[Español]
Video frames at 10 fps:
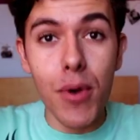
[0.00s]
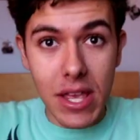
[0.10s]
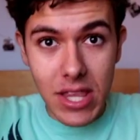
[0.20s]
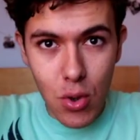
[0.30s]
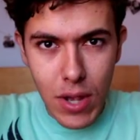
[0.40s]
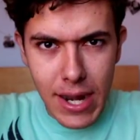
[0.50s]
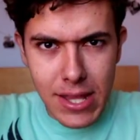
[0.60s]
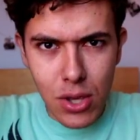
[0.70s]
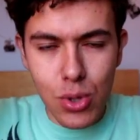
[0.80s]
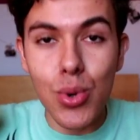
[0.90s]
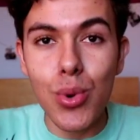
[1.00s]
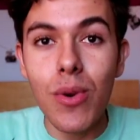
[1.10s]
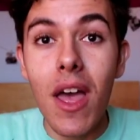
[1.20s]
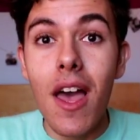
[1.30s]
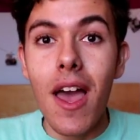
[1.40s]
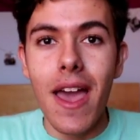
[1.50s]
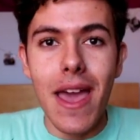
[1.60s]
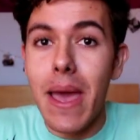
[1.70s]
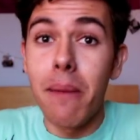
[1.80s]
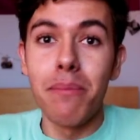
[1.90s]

porque tengo un canal de YouTube, eh,